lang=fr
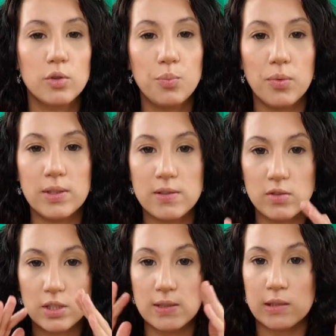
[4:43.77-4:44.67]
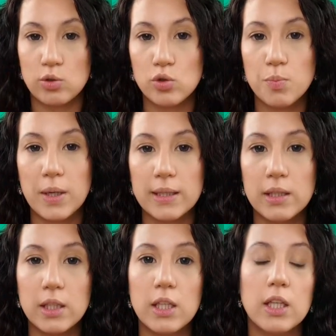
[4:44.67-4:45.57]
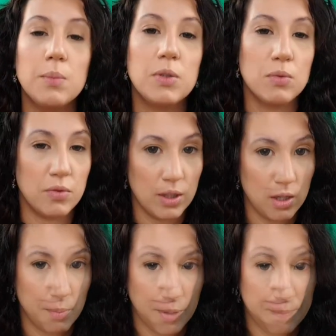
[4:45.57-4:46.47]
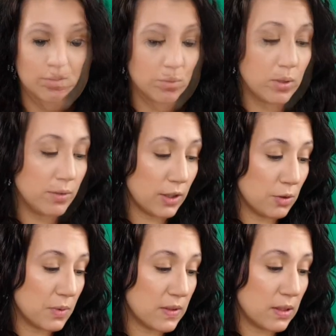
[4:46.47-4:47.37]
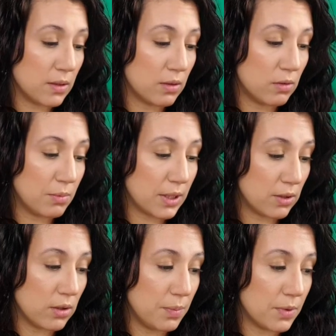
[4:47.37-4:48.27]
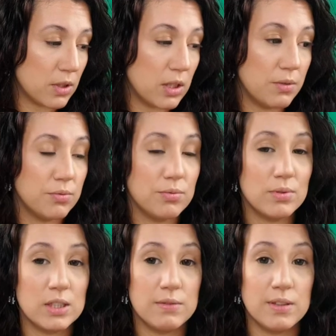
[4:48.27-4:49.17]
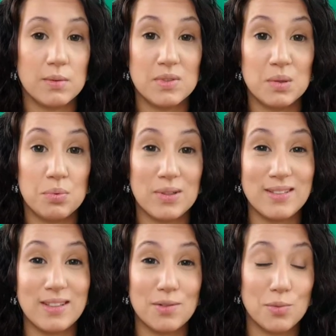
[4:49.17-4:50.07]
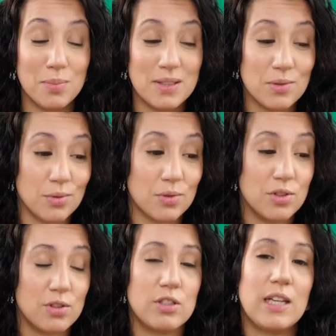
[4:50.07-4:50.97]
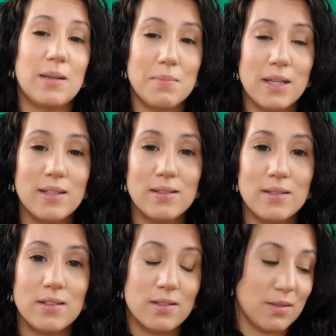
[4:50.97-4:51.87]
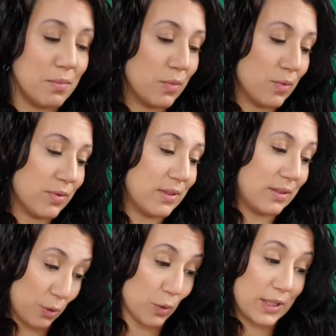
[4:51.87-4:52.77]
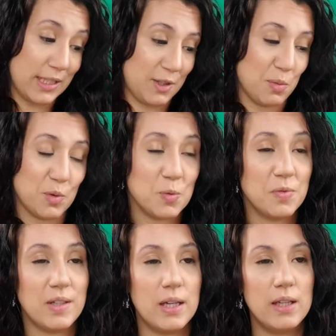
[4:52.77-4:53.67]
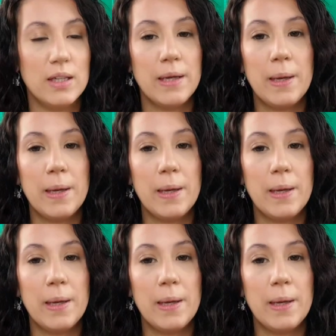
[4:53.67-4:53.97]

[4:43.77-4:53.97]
Donc pour l'instant, je les ai juste plaqués et puis on verra après. Donc là, on va commencer le make-up. J'avoue que j'y vais un petit peu à tâtons parce que j'ai la base, j'ai mon croquis que je me suis fait là.